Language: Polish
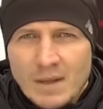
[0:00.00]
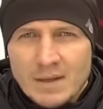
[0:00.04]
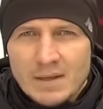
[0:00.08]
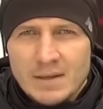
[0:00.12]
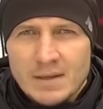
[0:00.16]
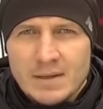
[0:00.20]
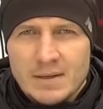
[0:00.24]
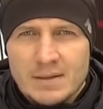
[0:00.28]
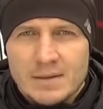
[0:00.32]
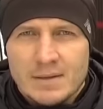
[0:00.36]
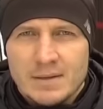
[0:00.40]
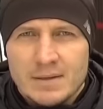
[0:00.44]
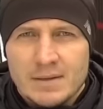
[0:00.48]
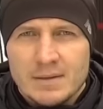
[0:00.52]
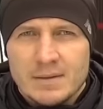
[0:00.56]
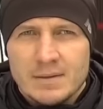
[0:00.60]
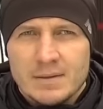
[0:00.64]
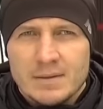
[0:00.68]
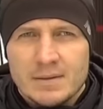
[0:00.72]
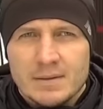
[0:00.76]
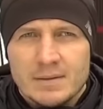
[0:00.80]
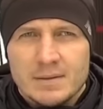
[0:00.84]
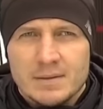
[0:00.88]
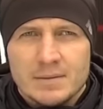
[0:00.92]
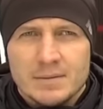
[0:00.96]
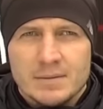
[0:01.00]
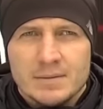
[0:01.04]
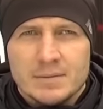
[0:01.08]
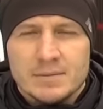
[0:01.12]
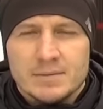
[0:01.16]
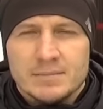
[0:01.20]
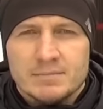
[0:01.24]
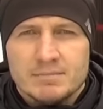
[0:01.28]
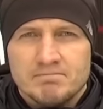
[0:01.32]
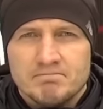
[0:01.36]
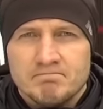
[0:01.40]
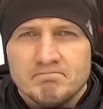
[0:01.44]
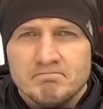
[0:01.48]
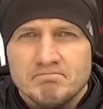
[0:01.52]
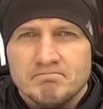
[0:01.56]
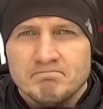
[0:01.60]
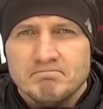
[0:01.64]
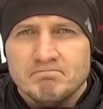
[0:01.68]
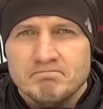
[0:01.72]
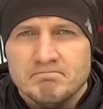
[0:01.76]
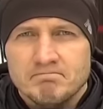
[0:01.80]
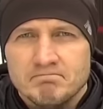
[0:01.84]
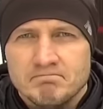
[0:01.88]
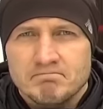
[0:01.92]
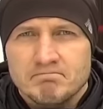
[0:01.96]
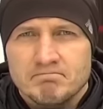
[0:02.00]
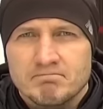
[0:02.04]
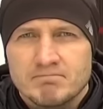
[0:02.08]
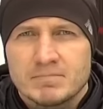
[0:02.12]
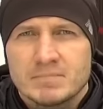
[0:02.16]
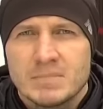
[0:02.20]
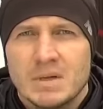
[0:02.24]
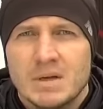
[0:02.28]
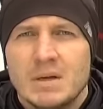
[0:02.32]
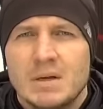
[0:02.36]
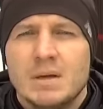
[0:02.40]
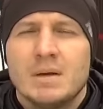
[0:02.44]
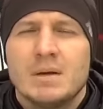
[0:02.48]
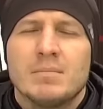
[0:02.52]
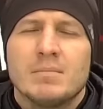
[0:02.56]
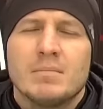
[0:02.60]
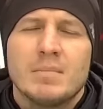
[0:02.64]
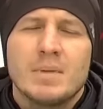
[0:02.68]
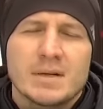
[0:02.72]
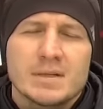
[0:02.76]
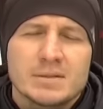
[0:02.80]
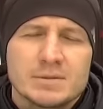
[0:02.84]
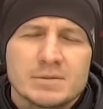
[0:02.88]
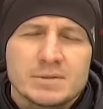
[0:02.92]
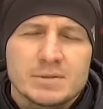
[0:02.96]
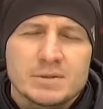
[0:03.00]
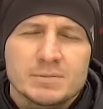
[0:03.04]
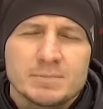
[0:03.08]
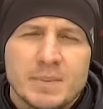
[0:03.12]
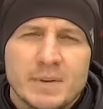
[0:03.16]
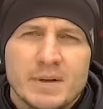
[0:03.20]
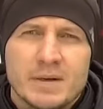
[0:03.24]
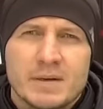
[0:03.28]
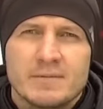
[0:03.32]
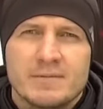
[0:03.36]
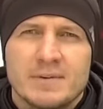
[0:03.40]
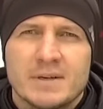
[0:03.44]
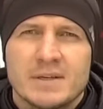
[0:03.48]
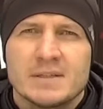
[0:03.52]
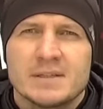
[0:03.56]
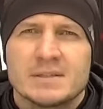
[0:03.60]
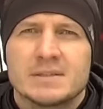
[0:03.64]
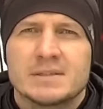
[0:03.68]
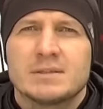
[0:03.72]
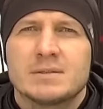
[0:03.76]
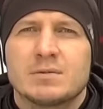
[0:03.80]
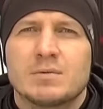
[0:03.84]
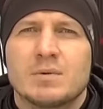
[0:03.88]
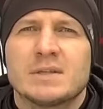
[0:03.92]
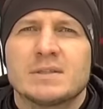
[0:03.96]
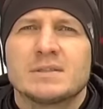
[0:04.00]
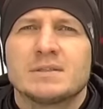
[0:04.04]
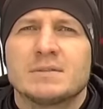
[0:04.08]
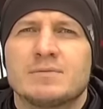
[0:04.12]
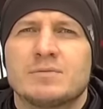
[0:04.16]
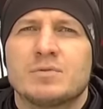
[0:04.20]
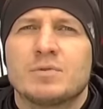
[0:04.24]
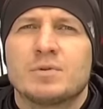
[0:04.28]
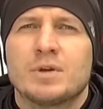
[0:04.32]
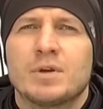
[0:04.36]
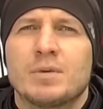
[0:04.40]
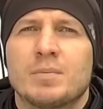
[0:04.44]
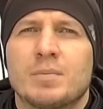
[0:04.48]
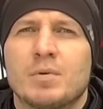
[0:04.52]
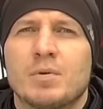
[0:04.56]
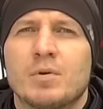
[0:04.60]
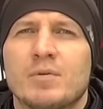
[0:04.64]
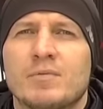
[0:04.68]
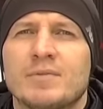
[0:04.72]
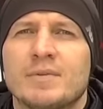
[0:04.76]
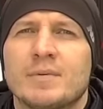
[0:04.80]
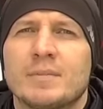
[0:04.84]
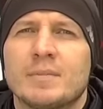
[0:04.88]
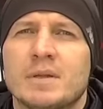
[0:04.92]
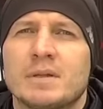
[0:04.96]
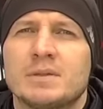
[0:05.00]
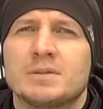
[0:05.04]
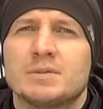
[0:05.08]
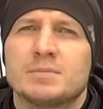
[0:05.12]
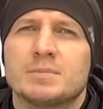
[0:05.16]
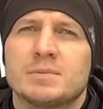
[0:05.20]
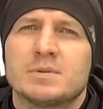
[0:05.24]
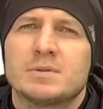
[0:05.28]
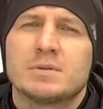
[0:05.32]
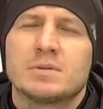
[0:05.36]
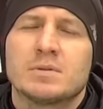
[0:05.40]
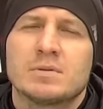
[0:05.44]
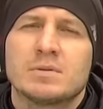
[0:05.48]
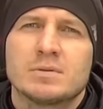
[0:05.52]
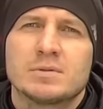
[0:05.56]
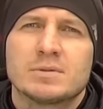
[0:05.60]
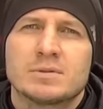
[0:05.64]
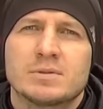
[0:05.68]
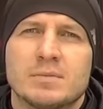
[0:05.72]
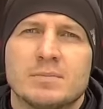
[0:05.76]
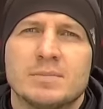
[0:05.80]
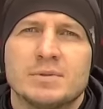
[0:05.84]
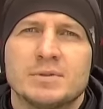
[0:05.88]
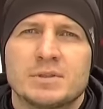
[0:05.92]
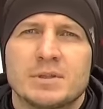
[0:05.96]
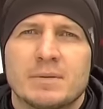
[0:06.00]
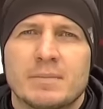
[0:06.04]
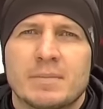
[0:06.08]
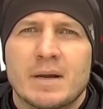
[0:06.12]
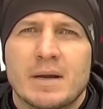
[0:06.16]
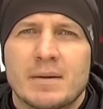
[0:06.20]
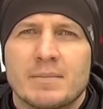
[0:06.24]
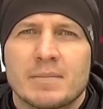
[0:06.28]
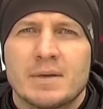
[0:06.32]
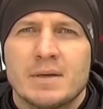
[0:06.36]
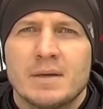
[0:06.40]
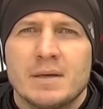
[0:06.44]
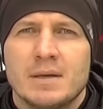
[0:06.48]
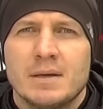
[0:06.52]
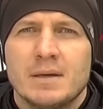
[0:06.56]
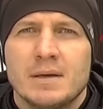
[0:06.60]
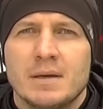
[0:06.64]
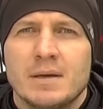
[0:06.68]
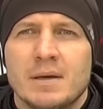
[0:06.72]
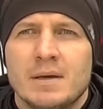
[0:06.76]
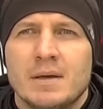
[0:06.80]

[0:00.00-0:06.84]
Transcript: Y, bardzo też parę fajnych sytuacji w drugiej połowie mieliśmy do zdobycia bramki.